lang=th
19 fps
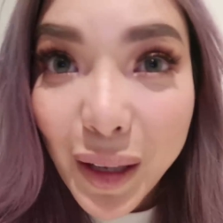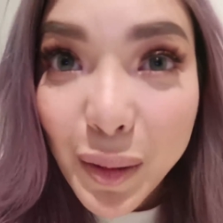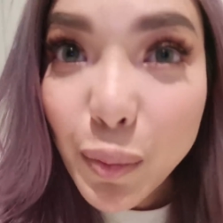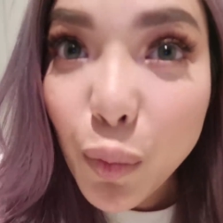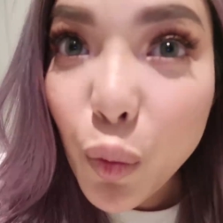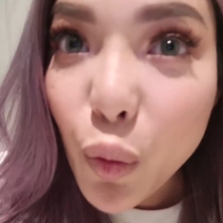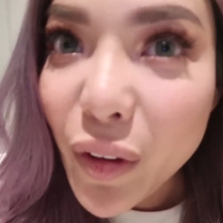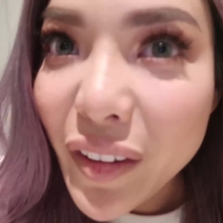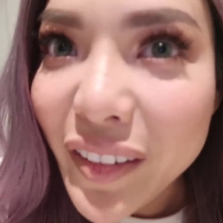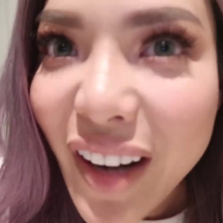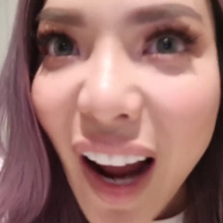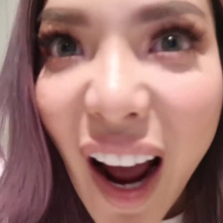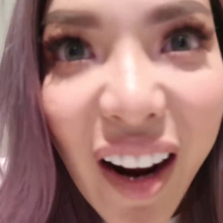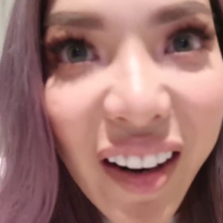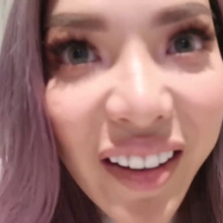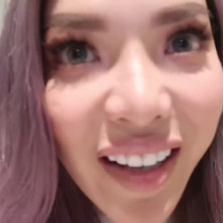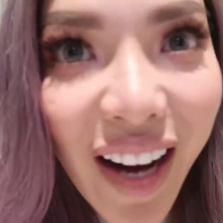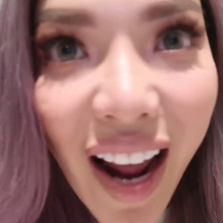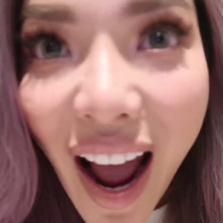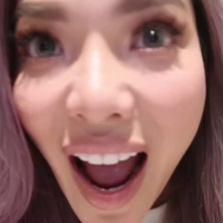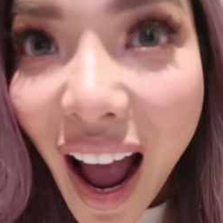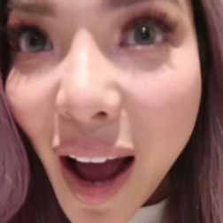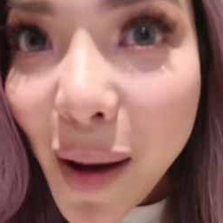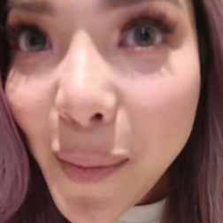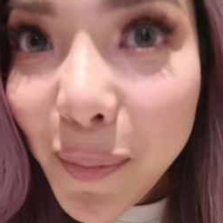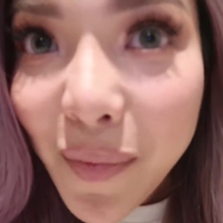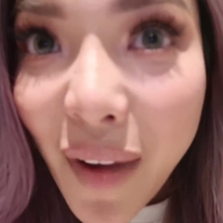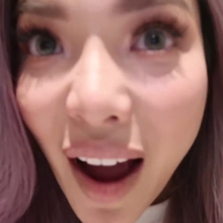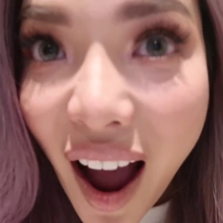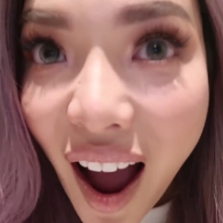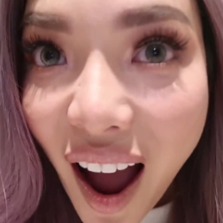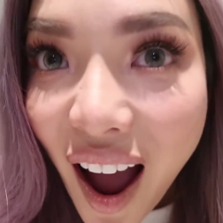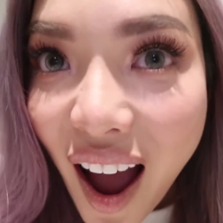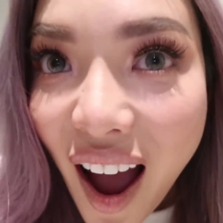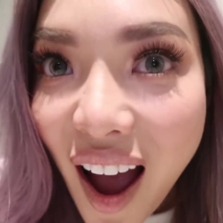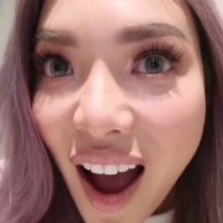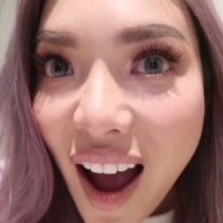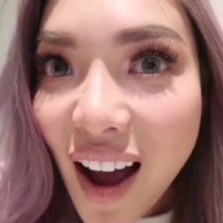เป็นบุญหนังหน้ามา
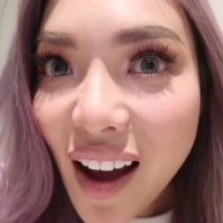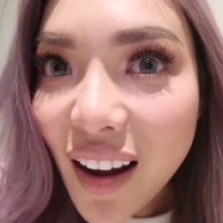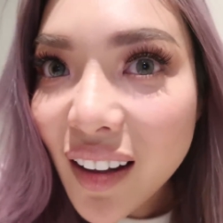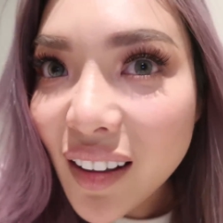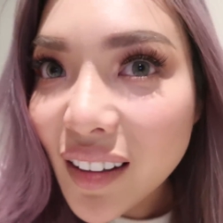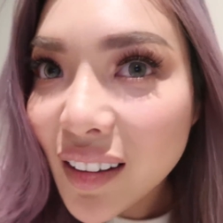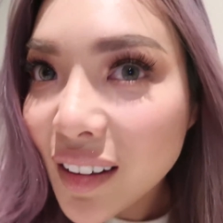ก